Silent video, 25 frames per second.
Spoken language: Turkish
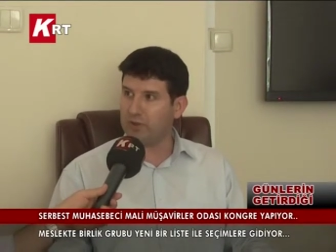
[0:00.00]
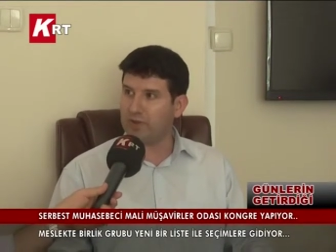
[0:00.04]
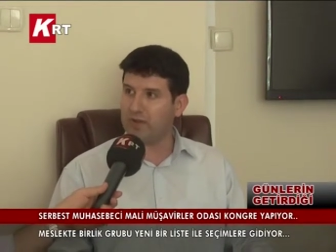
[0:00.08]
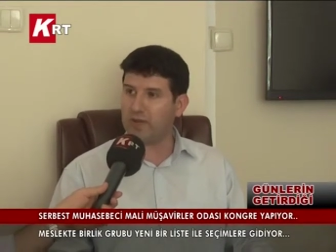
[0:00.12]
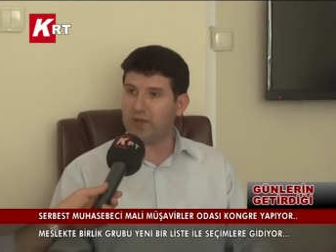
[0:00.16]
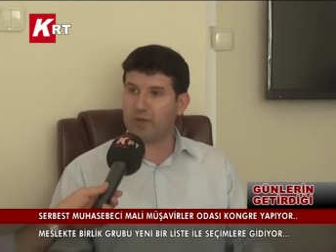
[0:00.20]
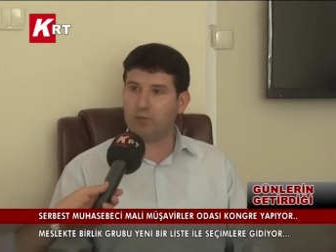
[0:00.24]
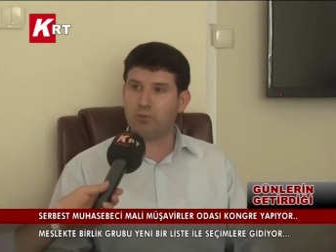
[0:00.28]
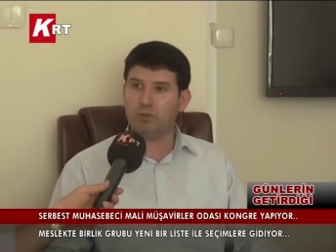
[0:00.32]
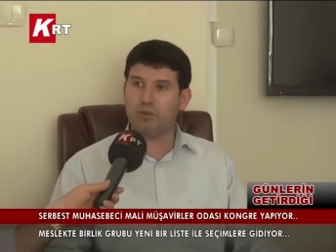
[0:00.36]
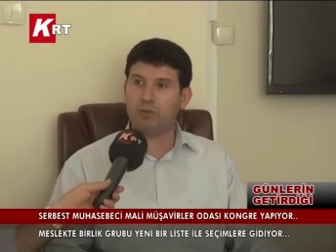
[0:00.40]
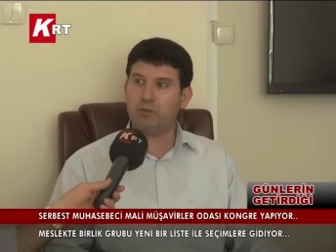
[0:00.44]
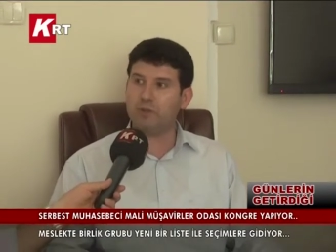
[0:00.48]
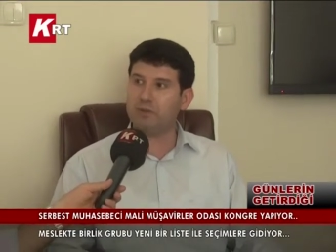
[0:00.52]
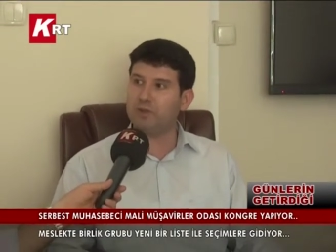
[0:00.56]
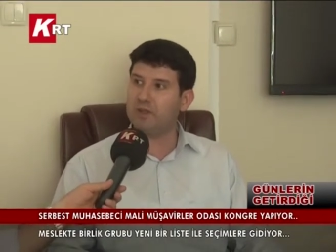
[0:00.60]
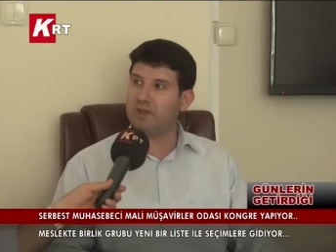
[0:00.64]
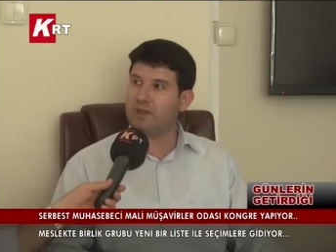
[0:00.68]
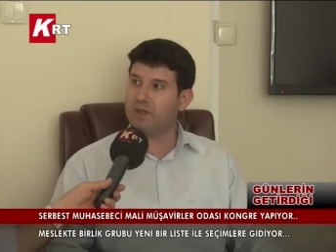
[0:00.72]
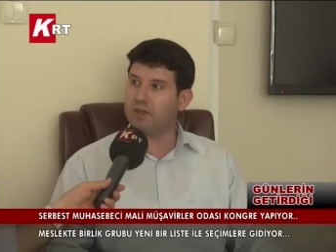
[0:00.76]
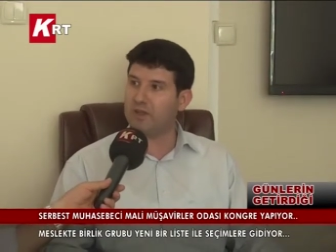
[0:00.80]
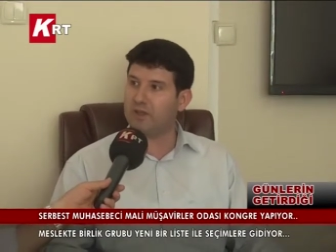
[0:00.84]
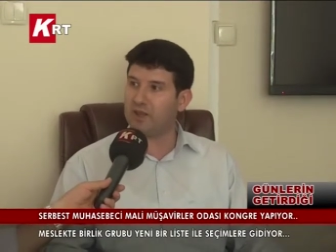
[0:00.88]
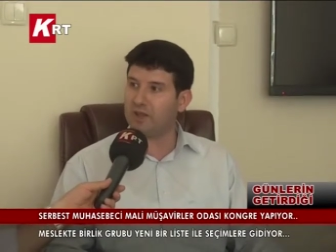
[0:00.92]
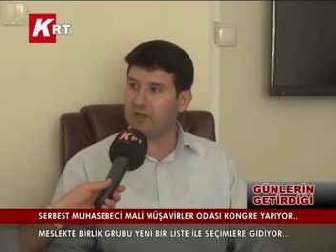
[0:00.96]
Yani bu
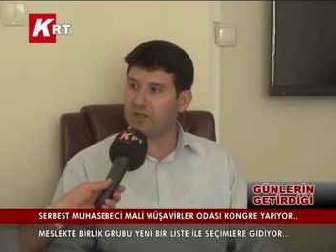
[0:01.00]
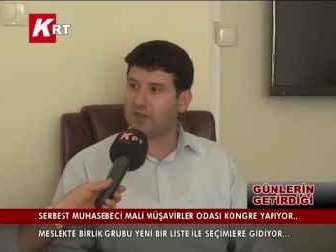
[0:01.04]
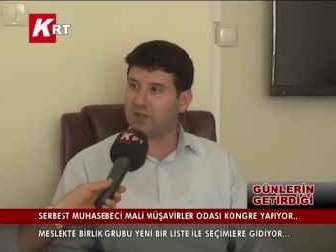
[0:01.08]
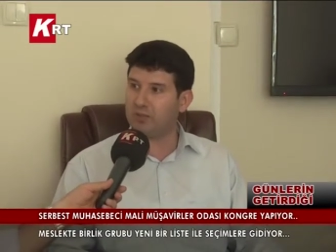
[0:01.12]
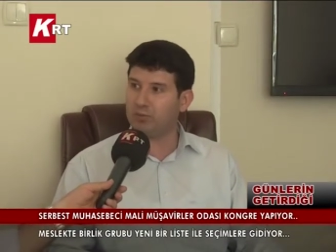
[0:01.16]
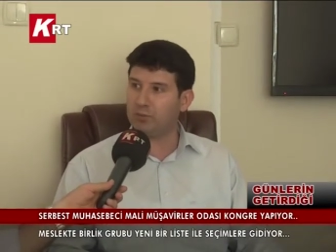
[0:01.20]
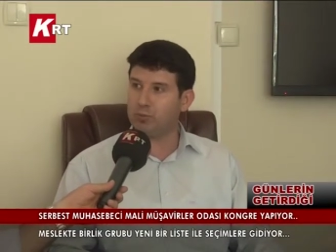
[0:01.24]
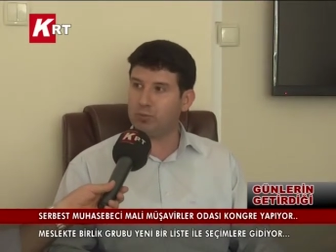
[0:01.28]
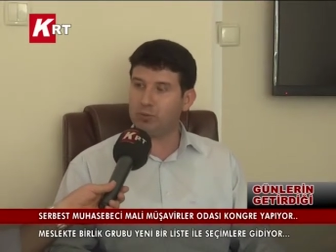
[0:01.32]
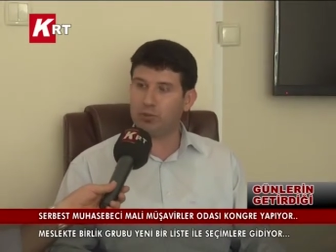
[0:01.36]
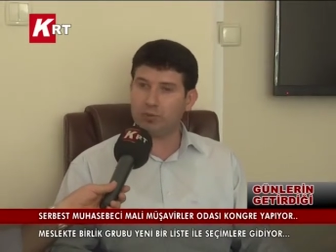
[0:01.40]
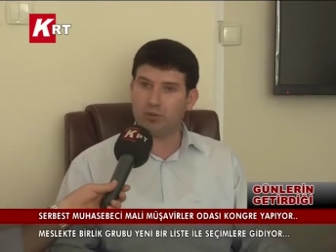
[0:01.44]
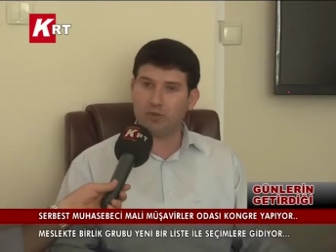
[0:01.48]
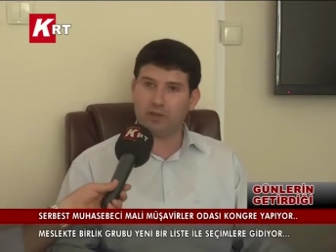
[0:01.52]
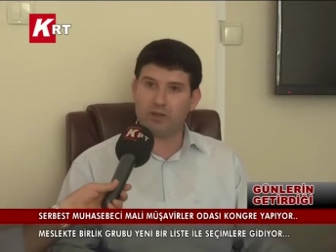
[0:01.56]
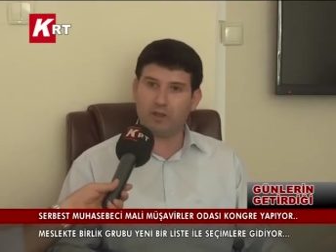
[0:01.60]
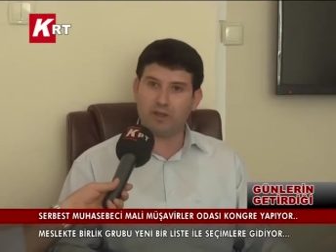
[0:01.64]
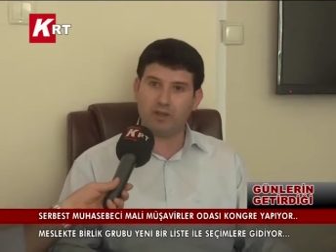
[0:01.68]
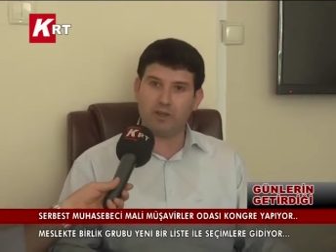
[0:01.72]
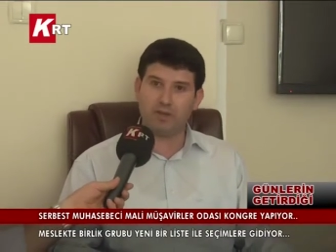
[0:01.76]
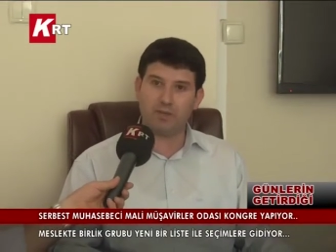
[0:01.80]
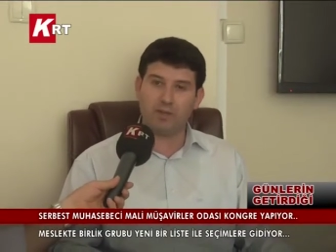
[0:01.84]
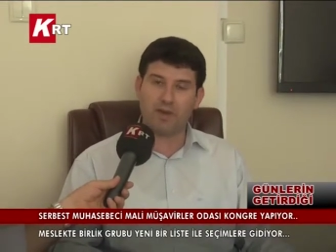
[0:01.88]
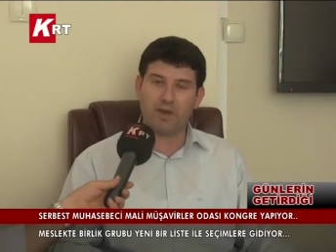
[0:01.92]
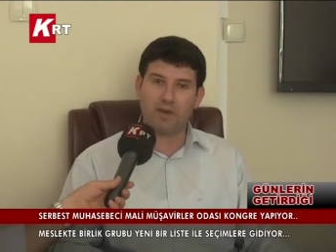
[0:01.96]
limitlerin kaldırılıp bütün
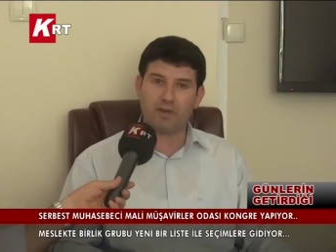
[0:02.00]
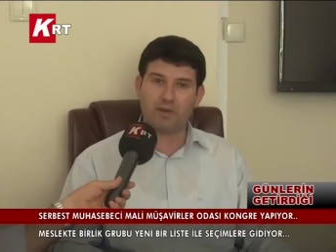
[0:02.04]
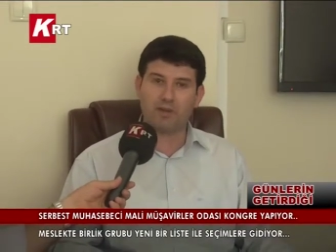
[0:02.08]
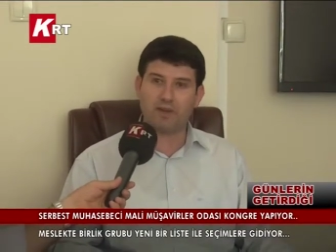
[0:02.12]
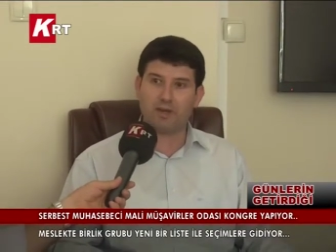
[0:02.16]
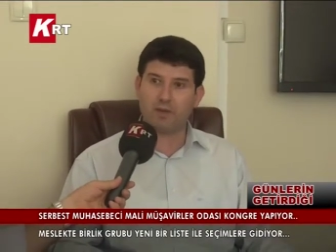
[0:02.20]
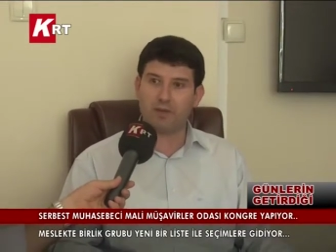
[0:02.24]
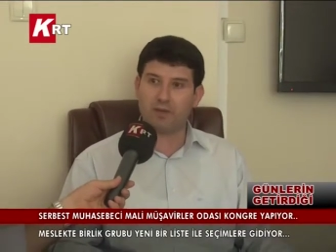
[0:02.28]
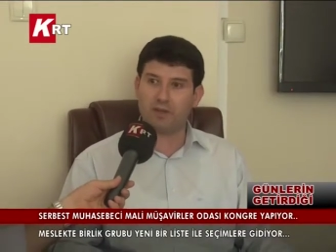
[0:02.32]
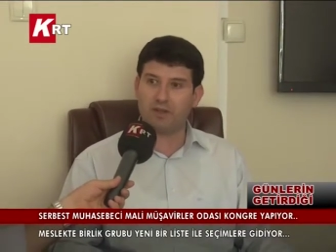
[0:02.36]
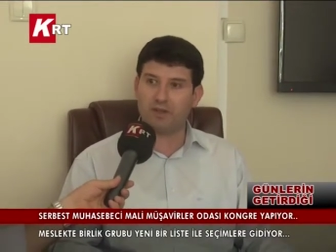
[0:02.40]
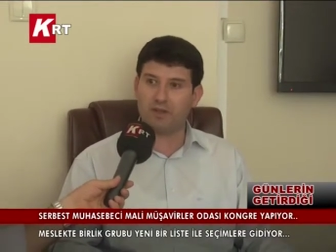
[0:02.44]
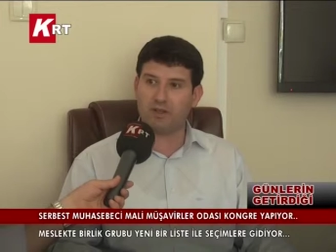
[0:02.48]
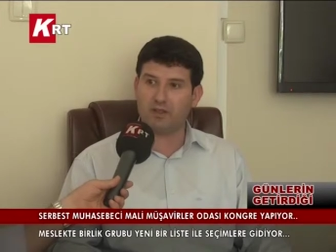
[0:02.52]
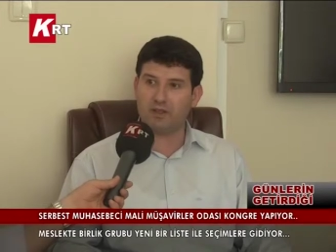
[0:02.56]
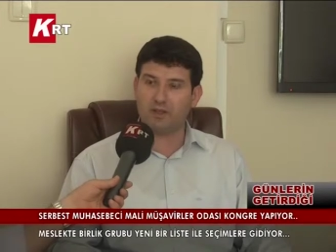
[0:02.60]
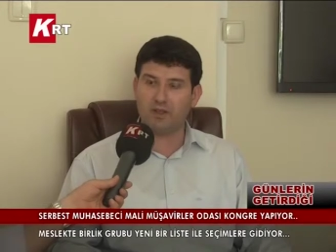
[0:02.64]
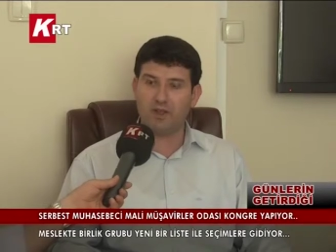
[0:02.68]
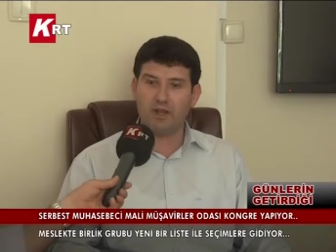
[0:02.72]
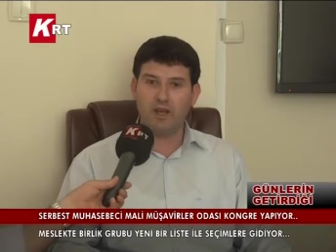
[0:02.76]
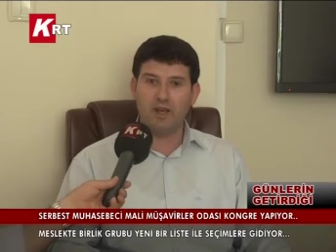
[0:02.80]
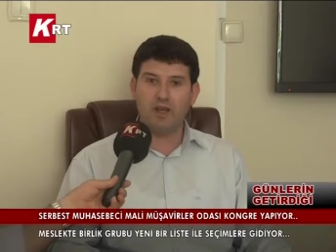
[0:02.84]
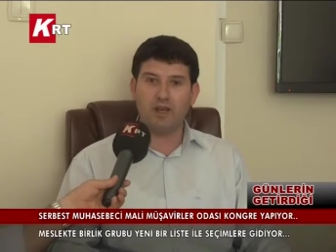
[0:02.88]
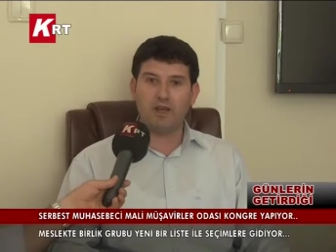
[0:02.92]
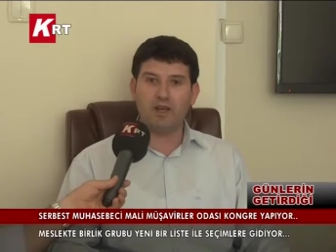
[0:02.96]
de, e, beyannamelerin